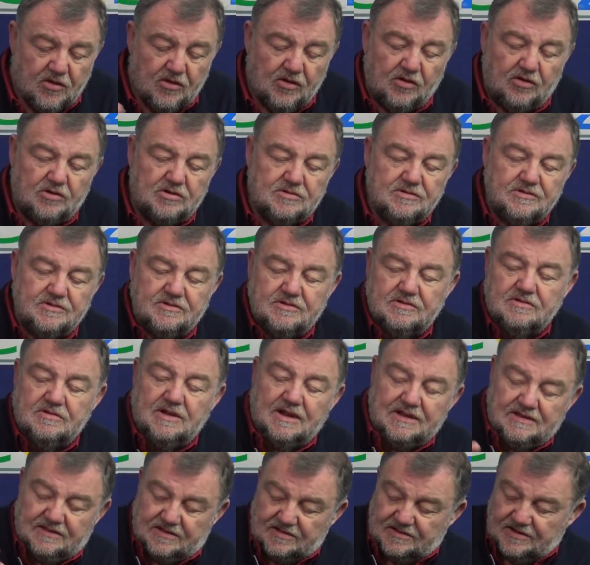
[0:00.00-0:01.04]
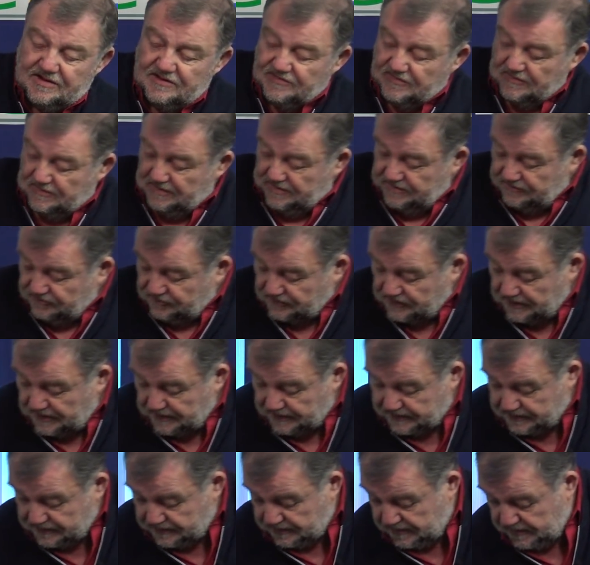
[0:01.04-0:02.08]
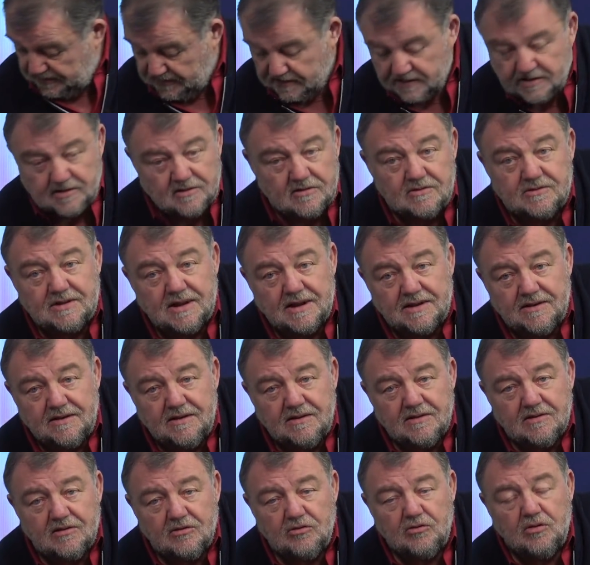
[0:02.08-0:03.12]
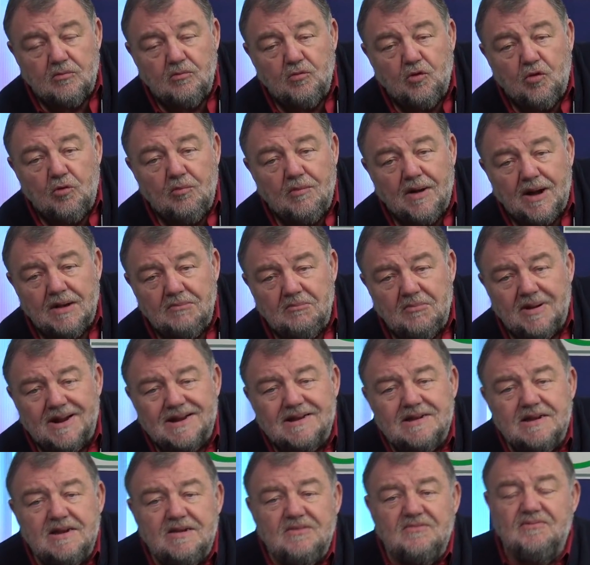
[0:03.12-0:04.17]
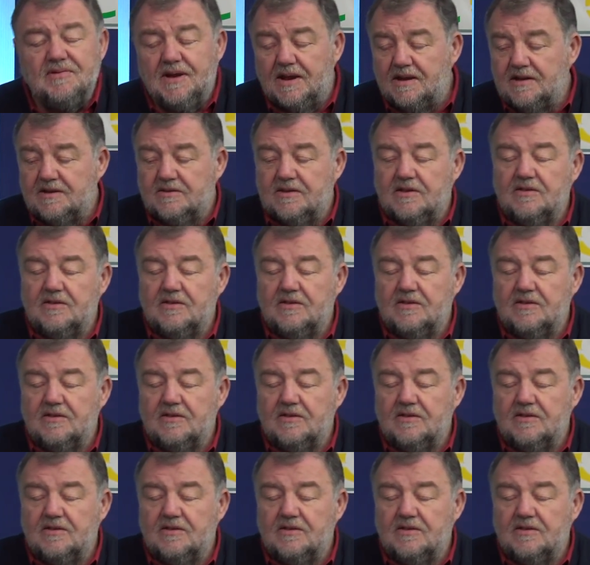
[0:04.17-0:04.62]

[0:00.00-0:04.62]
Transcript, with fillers: und äh, hat diese Lichtschranke äh, dann genommen, um ein Magnetfeld